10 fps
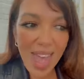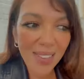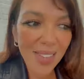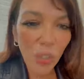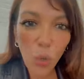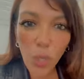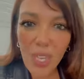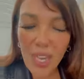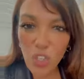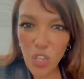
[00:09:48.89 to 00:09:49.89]
Essa dor
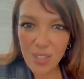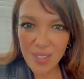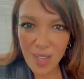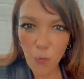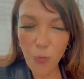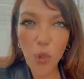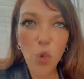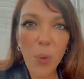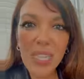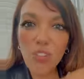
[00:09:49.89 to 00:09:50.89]
da rejeição
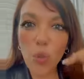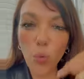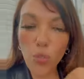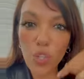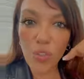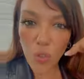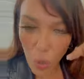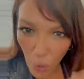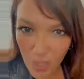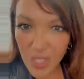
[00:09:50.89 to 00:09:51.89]
foi uma das
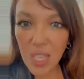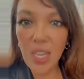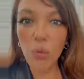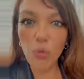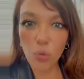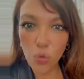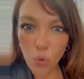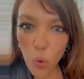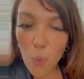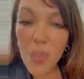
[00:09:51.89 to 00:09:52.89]
condições que Deus
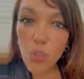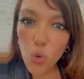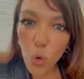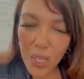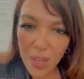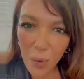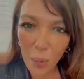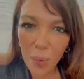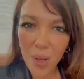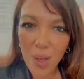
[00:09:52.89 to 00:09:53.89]
usou, me
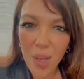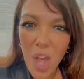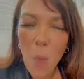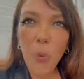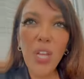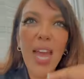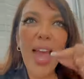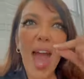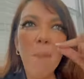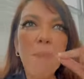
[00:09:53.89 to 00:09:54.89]
escolheu,
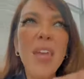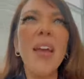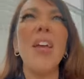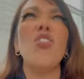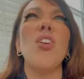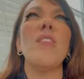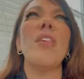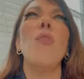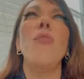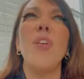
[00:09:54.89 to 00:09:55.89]
porque a minha
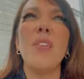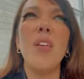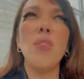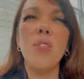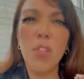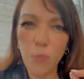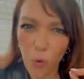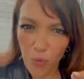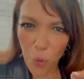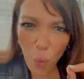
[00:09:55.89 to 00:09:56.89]
rejeição fez eu
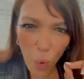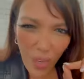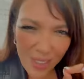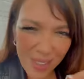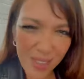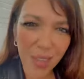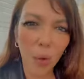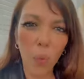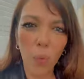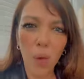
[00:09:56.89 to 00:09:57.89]
desenvolver um
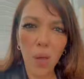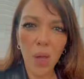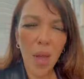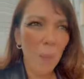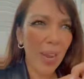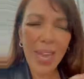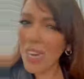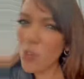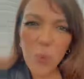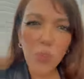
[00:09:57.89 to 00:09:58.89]
coração para
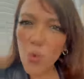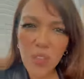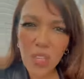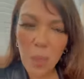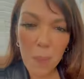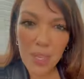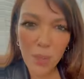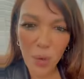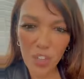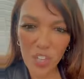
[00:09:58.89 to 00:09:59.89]
aquelas pessoas que também
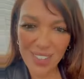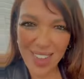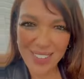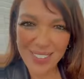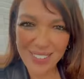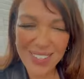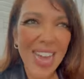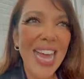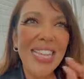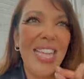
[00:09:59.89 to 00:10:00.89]
são rejeitadas.
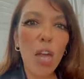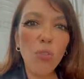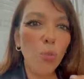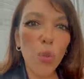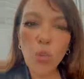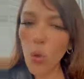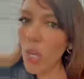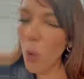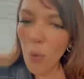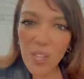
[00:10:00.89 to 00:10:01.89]
Deus não
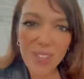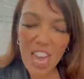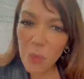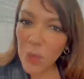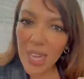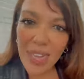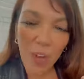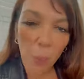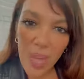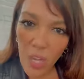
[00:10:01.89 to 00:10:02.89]
escolheu Moisés porque ele era o